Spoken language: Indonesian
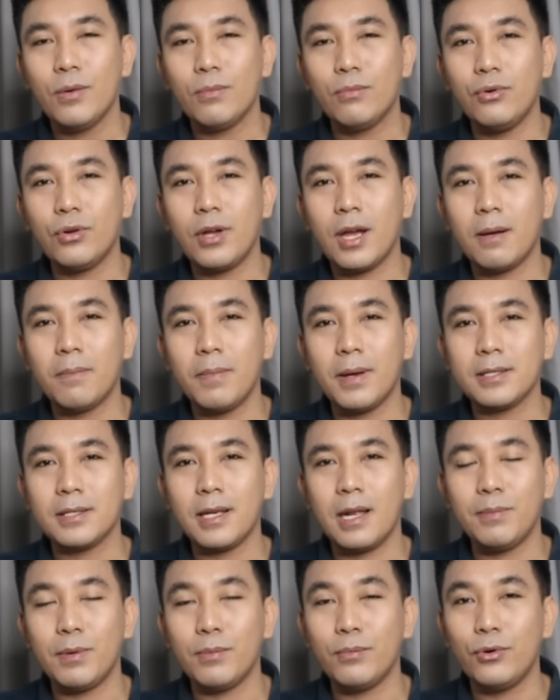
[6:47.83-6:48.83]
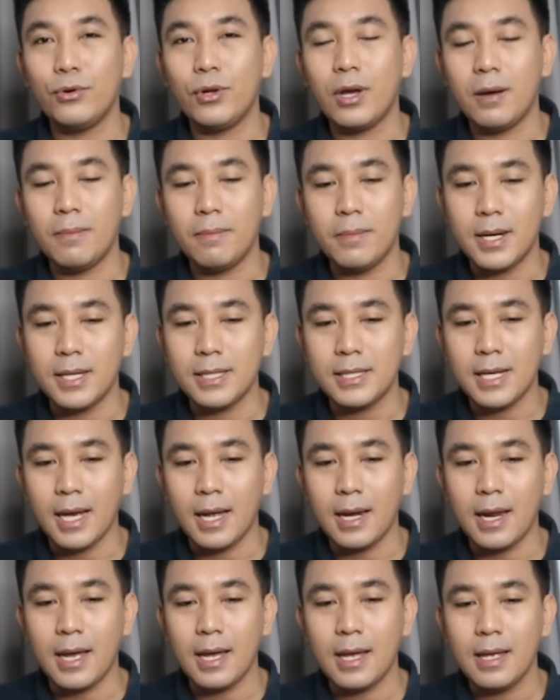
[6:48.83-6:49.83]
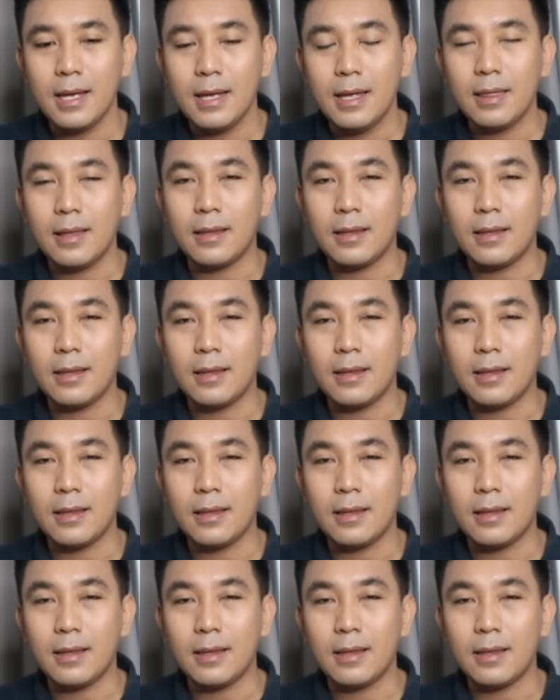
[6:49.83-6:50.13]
bukan pasal pembunuhan berencana,